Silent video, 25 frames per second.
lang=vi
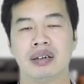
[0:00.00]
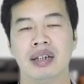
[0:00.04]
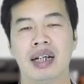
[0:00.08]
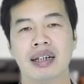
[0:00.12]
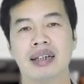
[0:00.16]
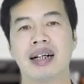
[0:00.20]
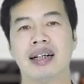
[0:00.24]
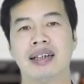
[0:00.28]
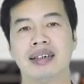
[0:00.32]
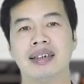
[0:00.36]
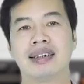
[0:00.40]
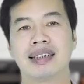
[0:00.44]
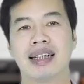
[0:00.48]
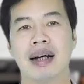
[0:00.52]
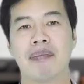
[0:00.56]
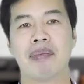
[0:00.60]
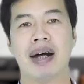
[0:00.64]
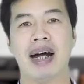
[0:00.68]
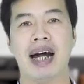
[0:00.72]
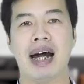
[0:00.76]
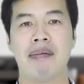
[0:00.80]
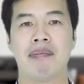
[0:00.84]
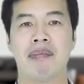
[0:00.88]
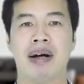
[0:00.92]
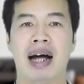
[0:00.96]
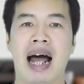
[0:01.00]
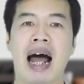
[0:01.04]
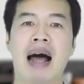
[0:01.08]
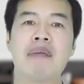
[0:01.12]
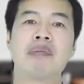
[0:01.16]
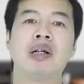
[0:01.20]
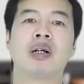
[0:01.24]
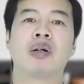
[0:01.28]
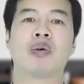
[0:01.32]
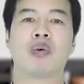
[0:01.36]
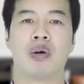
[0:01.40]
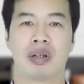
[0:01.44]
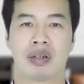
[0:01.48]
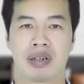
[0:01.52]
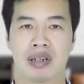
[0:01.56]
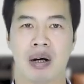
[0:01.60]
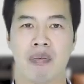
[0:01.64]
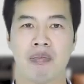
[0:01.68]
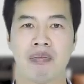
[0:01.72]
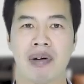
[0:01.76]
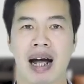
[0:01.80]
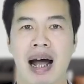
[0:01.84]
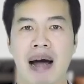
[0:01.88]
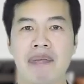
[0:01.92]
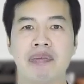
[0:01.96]
nhất là những cha mẹ mà áp lực cuộc
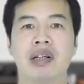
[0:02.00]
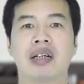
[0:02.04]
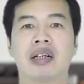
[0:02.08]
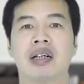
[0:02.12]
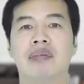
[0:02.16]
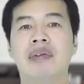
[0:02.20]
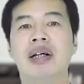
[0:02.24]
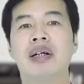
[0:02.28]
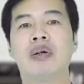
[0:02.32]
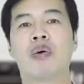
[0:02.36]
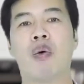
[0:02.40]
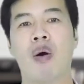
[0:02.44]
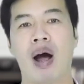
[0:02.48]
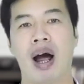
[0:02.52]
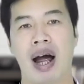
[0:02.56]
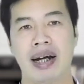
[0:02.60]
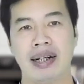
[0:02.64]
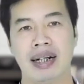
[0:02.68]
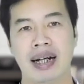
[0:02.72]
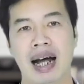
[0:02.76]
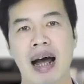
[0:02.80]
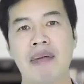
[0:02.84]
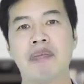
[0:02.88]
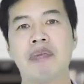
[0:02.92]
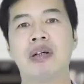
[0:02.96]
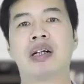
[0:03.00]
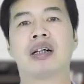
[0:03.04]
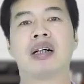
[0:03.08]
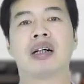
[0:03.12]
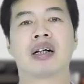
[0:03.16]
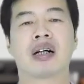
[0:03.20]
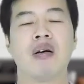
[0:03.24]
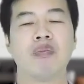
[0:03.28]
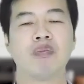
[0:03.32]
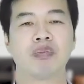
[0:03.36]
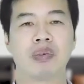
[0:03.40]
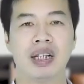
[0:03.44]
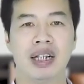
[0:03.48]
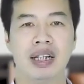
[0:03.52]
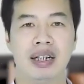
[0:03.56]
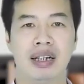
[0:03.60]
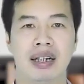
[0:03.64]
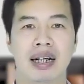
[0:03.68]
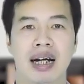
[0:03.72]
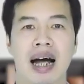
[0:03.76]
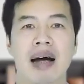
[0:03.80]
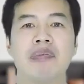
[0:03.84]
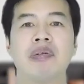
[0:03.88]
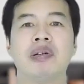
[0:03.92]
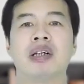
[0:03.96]
sống áp lực ở bên ngoài áp lực ở công ty
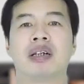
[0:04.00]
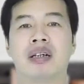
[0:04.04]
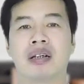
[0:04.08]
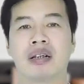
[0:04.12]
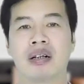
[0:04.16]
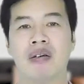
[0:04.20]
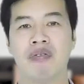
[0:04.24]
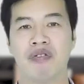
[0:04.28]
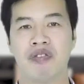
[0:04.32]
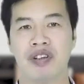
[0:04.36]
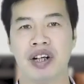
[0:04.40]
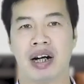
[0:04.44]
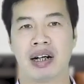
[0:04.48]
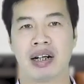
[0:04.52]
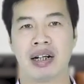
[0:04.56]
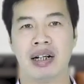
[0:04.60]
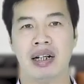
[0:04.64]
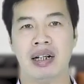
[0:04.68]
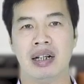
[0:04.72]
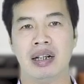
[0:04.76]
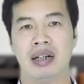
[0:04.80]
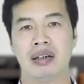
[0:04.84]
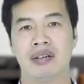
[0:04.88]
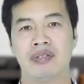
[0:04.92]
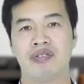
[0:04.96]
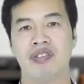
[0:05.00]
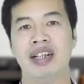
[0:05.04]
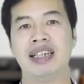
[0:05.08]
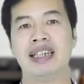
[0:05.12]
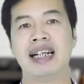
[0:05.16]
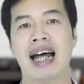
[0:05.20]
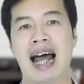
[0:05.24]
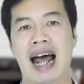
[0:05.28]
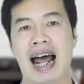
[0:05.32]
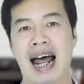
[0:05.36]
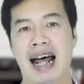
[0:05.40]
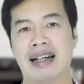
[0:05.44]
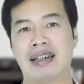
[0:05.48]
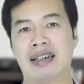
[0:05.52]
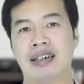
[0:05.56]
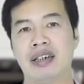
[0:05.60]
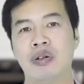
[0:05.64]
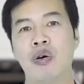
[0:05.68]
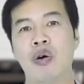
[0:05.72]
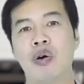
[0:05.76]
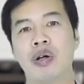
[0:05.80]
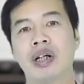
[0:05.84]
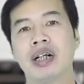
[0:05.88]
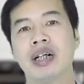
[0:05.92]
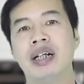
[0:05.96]
áp lực ở công việc về nhà
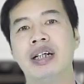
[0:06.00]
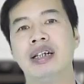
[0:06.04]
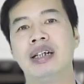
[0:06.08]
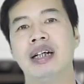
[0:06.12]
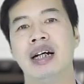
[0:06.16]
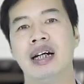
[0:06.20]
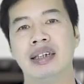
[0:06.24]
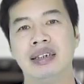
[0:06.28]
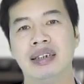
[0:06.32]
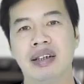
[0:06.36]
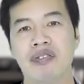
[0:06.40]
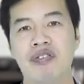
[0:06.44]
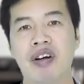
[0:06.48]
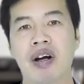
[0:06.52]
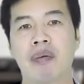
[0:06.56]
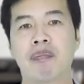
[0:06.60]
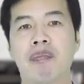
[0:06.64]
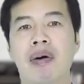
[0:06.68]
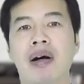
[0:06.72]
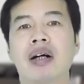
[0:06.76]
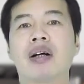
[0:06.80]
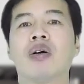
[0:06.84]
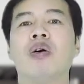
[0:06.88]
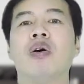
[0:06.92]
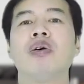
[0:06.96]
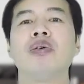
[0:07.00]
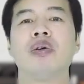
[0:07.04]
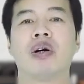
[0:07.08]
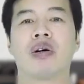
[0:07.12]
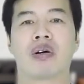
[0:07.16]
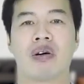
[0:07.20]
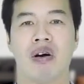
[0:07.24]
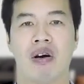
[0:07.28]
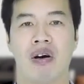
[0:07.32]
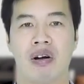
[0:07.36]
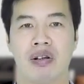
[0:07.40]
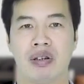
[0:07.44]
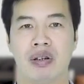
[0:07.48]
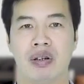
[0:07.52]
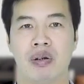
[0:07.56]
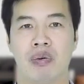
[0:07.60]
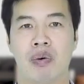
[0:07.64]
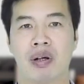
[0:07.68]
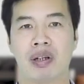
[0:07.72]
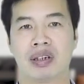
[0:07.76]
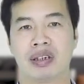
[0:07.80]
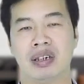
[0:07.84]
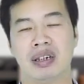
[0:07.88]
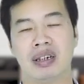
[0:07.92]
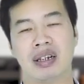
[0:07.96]
thì đôi khi những việc mắc lỗi của con
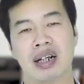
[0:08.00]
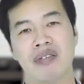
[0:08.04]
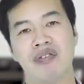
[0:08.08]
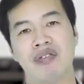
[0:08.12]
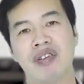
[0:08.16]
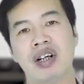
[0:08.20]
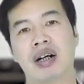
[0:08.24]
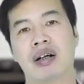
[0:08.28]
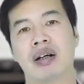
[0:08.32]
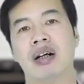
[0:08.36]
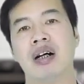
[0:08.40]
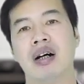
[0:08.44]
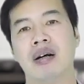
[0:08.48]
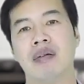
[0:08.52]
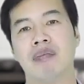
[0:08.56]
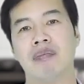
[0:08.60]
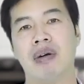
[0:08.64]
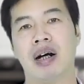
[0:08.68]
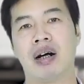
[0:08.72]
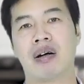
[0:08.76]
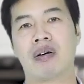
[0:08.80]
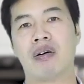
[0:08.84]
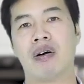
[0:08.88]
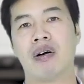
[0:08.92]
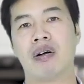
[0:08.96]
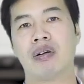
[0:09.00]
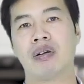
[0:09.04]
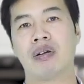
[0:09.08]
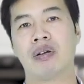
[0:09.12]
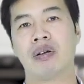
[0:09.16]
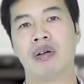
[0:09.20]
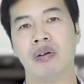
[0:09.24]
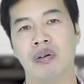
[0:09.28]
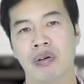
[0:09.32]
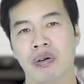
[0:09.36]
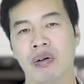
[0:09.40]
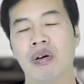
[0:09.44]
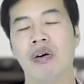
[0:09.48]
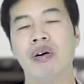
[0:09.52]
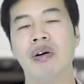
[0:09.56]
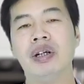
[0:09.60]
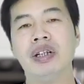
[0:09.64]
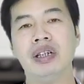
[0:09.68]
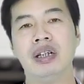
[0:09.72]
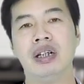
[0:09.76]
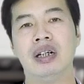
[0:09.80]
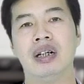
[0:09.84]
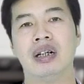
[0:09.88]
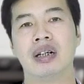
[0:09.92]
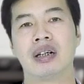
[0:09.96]
hoặc những cái việc mà con đổ
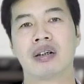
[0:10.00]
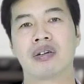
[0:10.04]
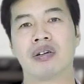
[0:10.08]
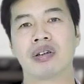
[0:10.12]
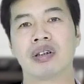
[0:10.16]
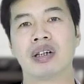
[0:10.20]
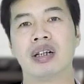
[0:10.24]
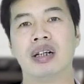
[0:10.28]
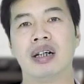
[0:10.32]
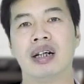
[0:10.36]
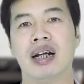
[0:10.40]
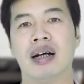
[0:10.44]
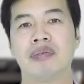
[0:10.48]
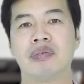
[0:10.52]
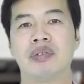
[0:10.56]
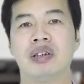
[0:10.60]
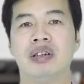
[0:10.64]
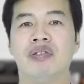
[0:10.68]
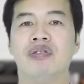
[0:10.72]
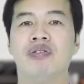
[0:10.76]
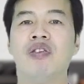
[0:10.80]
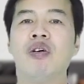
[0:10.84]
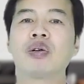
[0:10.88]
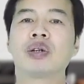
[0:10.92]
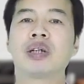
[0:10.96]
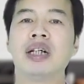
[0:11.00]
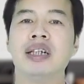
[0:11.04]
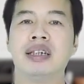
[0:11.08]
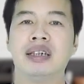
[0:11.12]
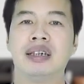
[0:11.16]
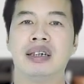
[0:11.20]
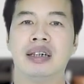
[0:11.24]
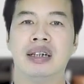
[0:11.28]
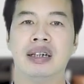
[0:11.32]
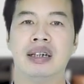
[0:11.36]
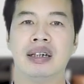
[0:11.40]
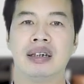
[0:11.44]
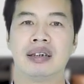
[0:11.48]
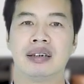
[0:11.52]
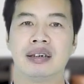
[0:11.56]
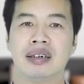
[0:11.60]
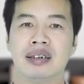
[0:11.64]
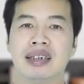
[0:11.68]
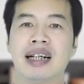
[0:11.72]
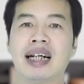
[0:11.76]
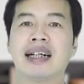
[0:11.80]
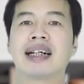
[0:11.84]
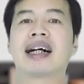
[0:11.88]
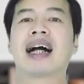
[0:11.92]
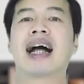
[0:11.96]
lỗi có thể làm gì vô tình
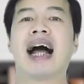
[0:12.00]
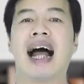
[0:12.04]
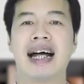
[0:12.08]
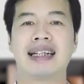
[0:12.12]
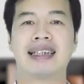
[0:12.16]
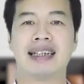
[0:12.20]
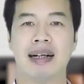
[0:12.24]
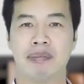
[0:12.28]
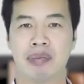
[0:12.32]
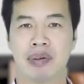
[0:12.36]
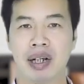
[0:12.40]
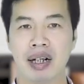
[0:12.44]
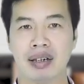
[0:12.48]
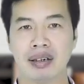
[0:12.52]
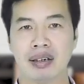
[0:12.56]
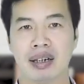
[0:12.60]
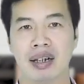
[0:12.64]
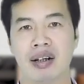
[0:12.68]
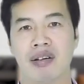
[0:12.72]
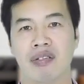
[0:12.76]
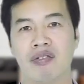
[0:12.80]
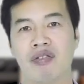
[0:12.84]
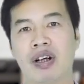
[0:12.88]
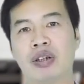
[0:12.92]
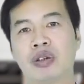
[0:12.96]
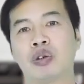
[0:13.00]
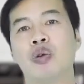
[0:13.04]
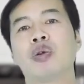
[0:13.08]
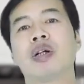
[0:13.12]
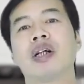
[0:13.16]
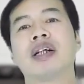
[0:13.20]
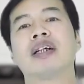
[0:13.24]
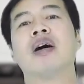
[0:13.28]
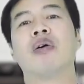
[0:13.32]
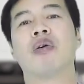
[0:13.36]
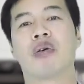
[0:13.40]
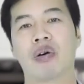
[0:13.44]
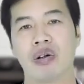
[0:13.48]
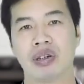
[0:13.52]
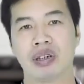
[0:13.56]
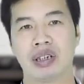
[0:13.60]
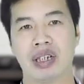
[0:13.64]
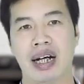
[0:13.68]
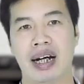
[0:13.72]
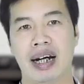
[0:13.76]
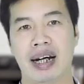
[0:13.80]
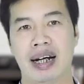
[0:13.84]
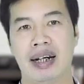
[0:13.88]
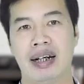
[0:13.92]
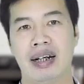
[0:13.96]
thì rất khá chém thớt và chút lên đầu con
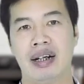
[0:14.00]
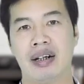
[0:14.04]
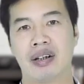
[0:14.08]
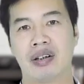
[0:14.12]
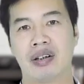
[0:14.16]
trẻ